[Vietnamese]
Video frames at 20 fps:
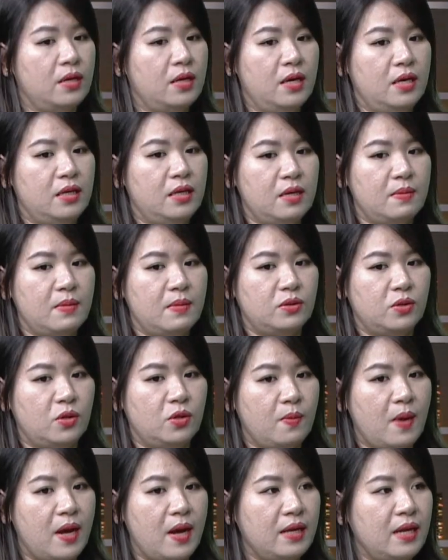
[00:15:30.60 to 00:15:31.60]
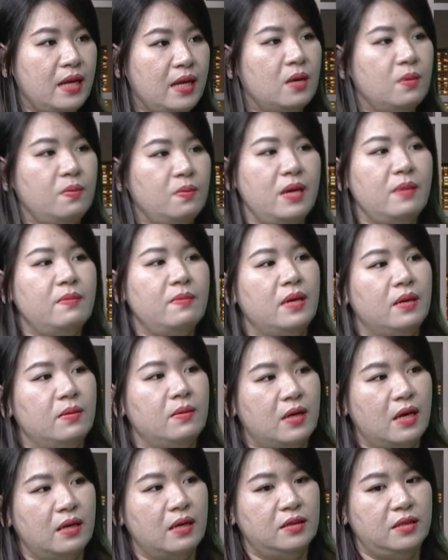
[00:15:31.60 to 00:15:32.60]
nhưng mà rồi bạn ấy lại không biết
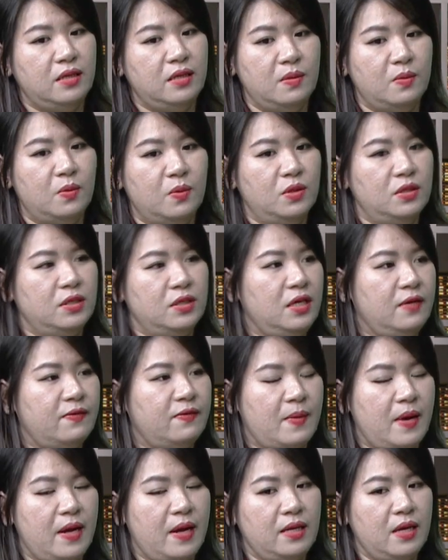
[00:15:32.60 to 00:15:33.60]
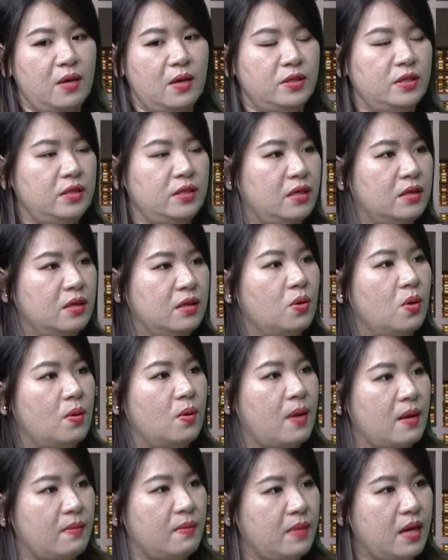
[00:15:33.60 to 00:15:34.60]
mình cần gì muốn gì và bạn ấy theo sự định hướng của
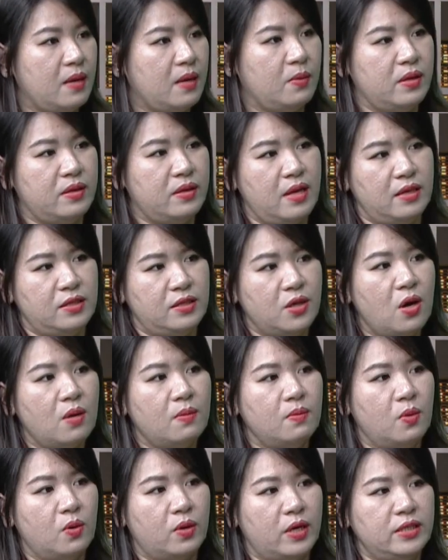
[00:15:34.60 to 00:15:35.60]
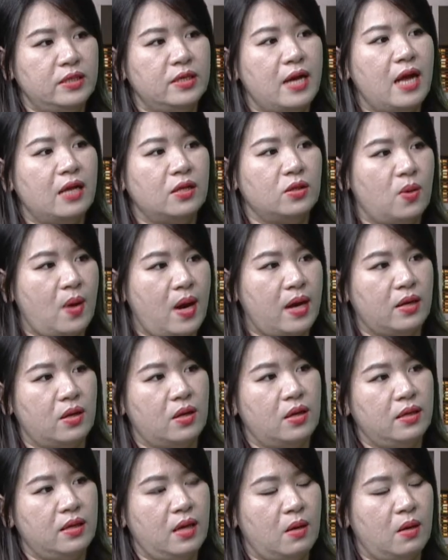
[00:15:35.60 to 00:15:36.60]
ba mẹ để chọn một cái sự an toàn đó là đi học